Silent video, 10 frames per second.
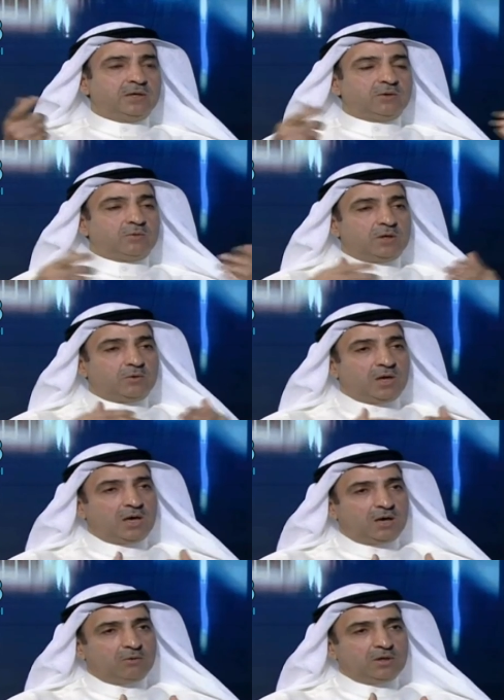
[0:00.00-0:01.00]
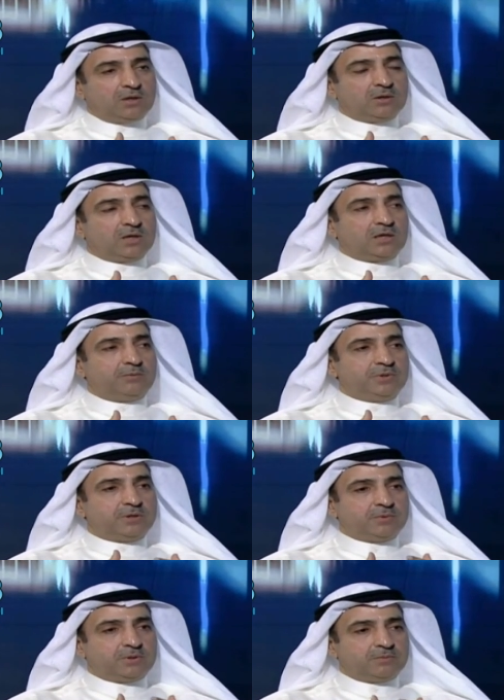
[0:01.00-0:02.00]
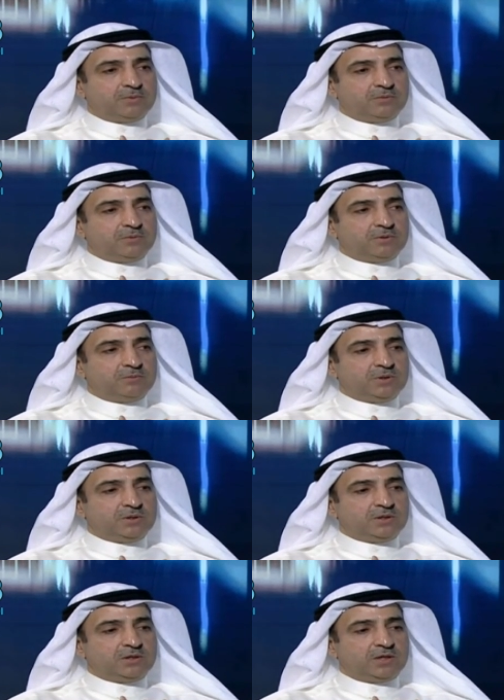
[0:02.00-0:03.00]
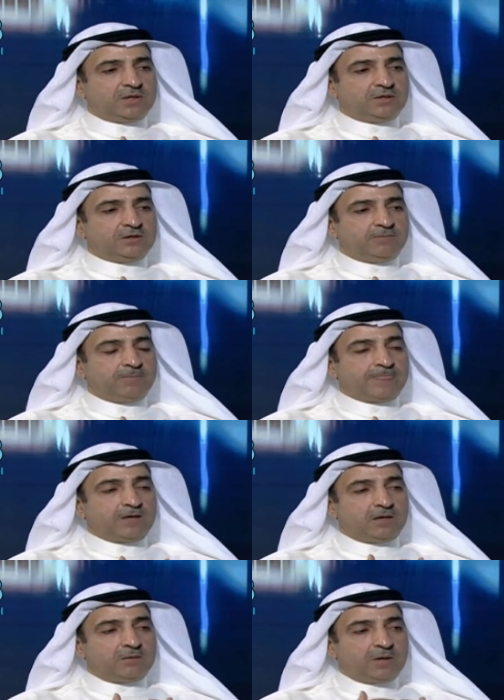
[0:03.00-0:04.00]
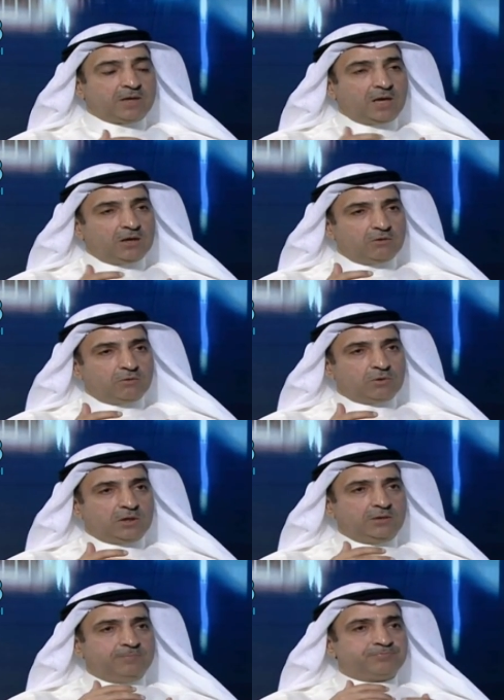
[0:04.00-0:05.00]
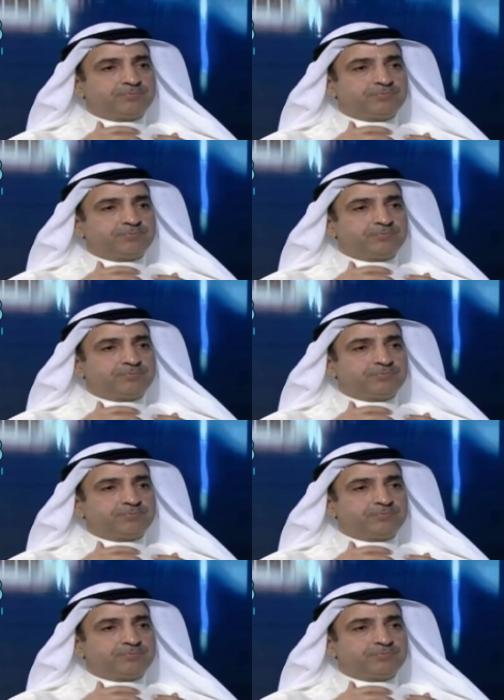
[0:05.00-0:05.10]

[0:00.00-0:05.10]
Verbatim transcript: وحاول الأغلبية ب ب ب يعني المرحلة الأولى